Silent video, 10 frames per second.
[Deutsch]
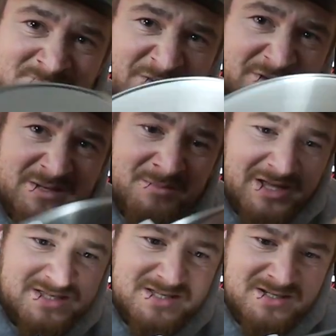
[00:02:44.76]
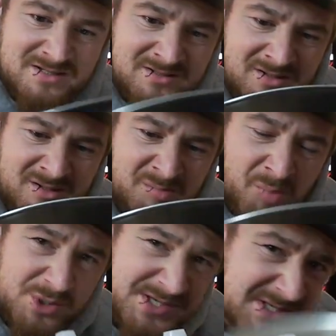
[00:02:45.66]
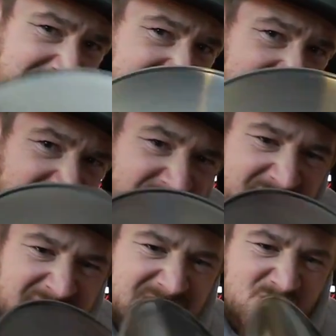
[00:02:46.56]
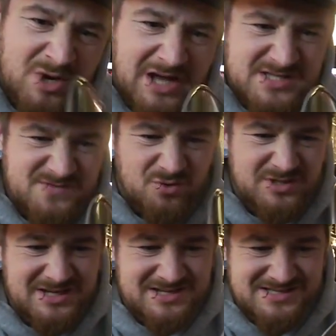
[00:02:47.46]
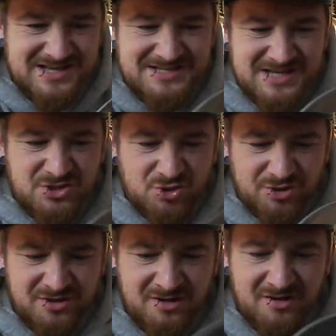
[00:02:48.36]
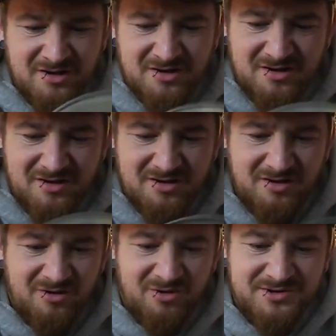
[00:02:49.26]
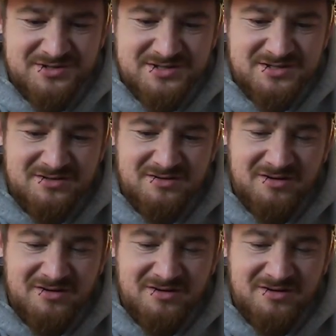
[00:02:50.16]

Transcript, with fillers: Der wird dem ganzen äh, Boss irgendwie nicht so ganz würdig. Er ist sehr, sehr dünn und